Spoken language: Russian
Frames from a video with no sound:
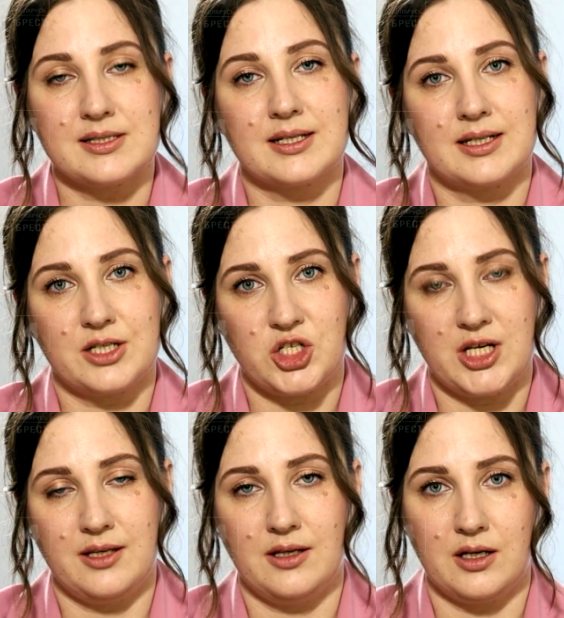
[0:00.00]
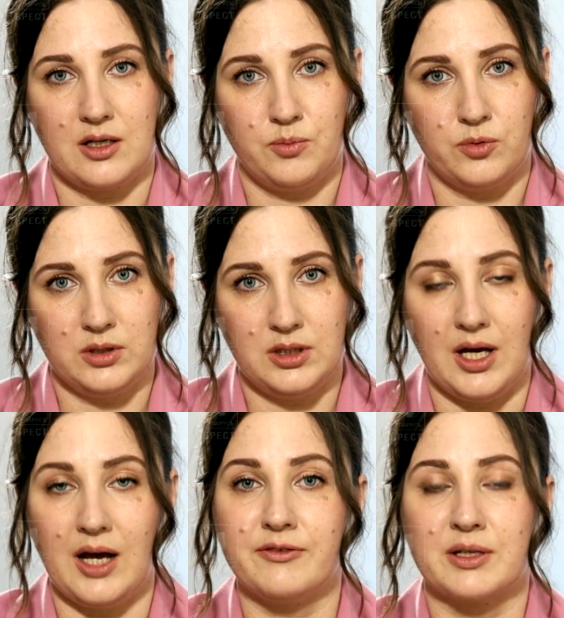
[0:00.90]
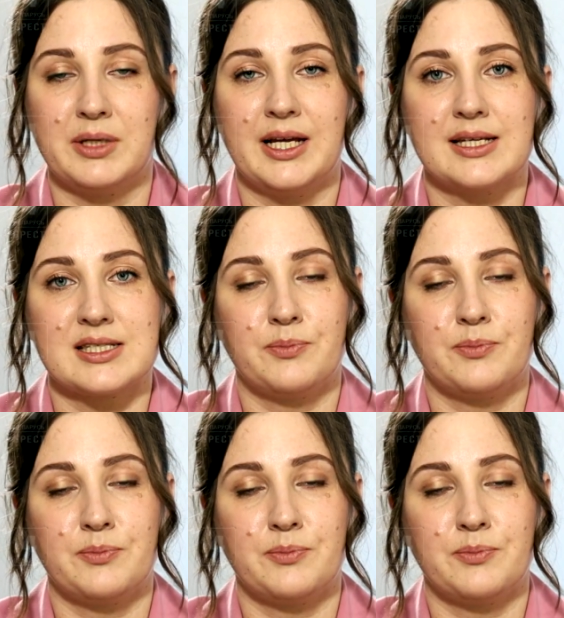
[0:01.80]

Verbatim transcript: сокращения работы оформляется